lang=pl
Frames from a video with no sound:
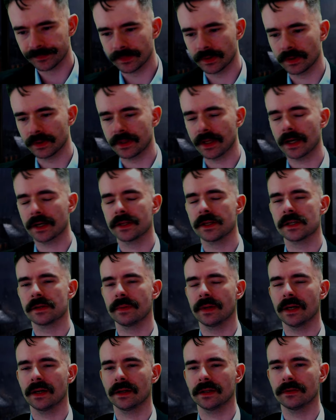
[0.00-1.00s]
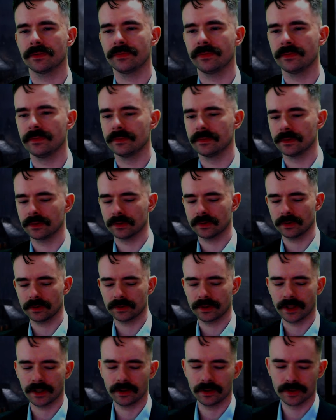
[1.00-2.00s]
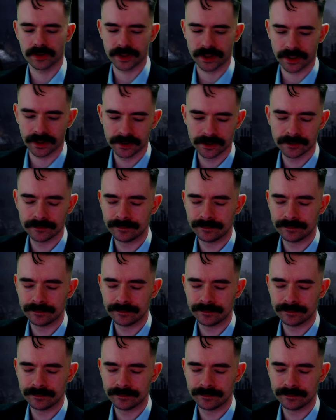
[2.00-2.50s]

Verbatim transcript: To i tak nie zmienia to tego, że